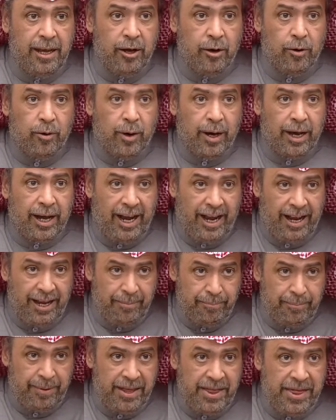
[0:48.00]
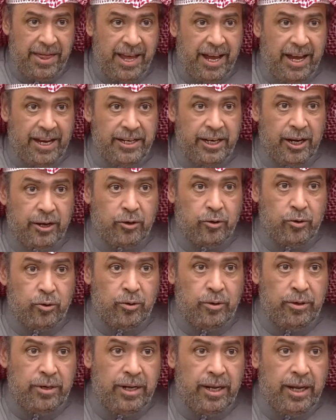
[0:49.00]
وحبذنا أن
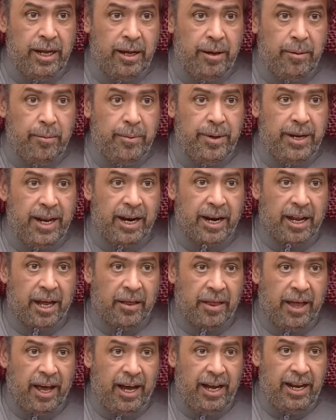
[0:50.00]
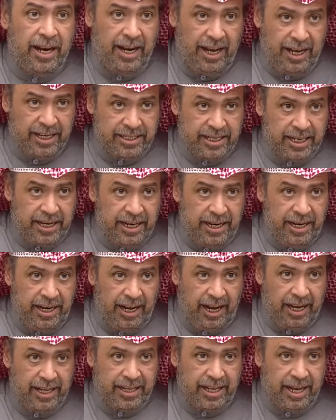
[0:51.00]
يكون من القضاء العسكري
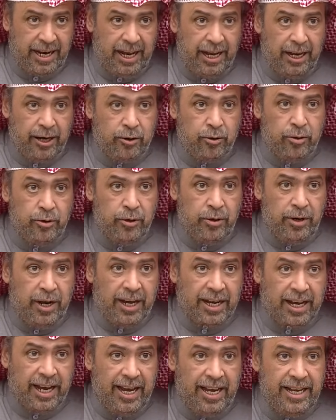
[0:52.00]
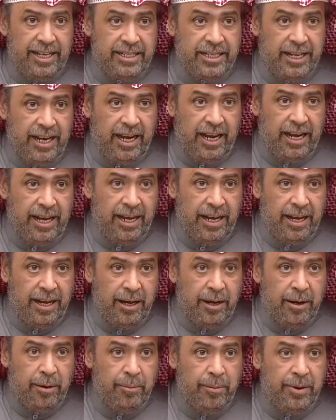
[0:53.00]
حتى لا يكون هناك أي جهة
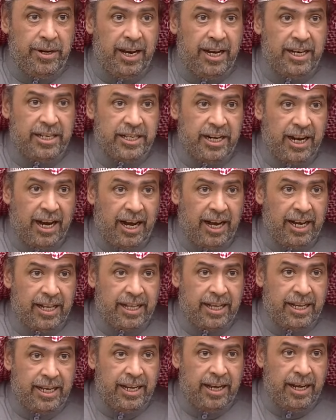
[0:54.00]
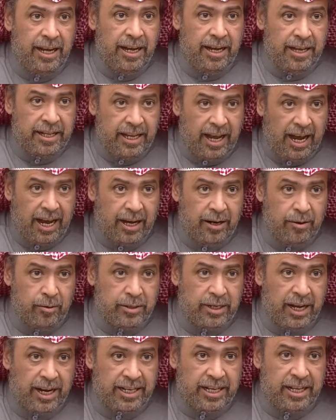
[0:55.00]
من الجهات داخل
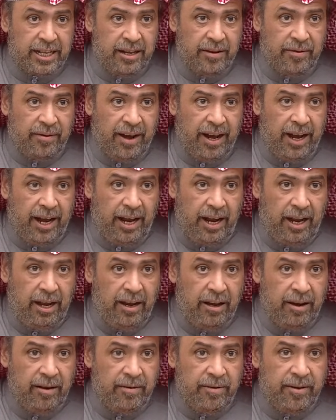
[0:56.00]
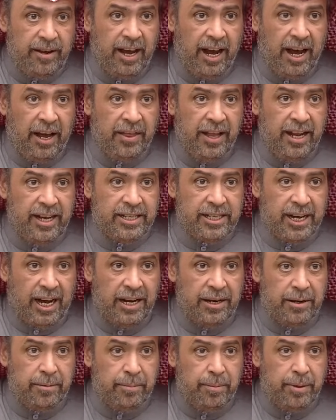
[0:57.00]
وزارة الدفاع في هذا
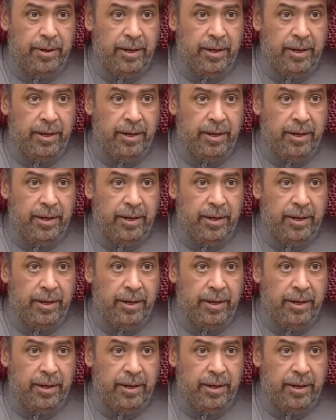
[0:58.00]
الجانب